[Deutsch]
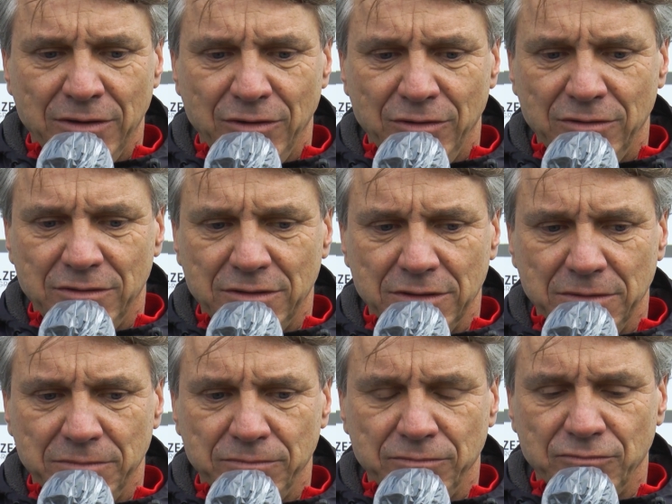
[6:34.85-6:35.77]
Und
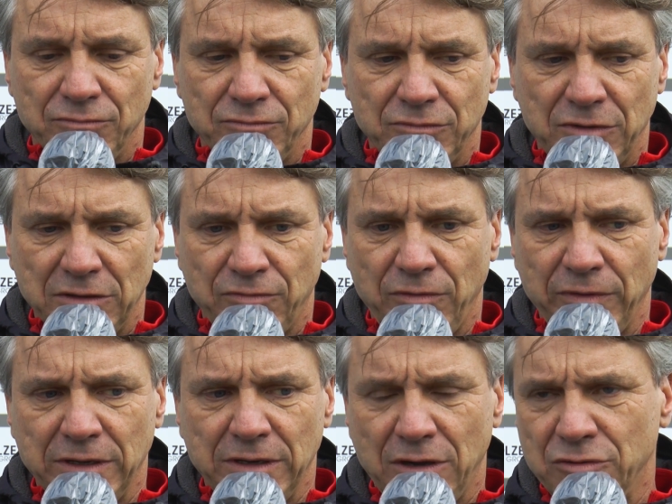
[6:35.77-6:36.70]
ähm, das wollen
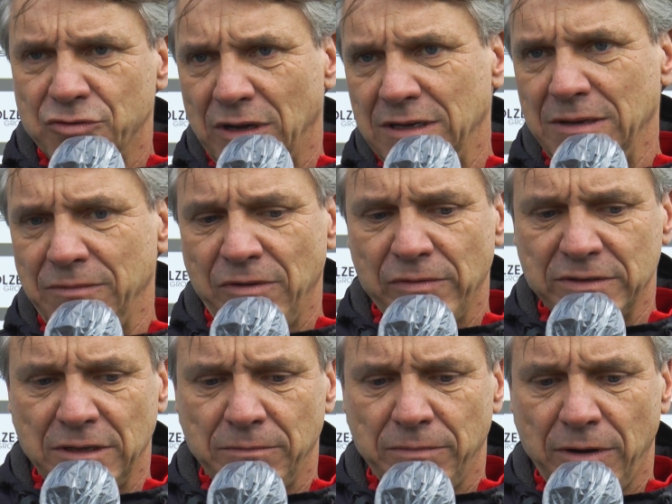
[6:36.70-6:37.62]
wir genauso annehmen, wie wir
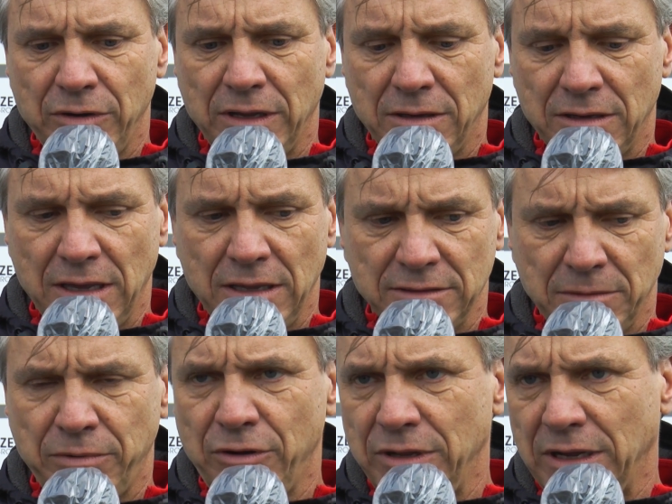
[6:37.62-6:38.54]
es St. Pauli, gegen
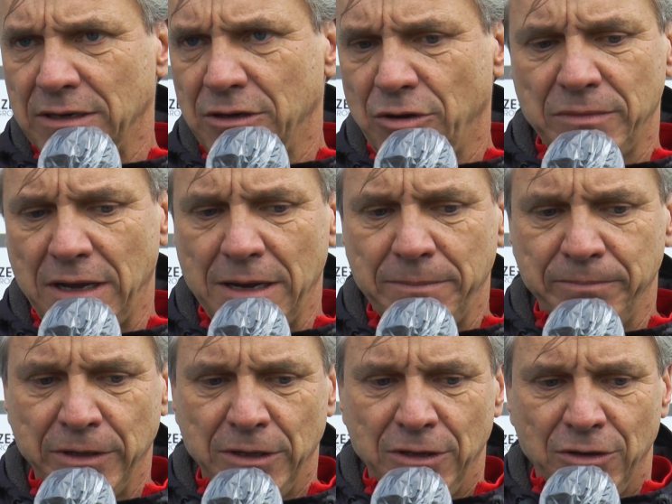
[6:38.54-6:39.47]
St. Pauli angenommen haben.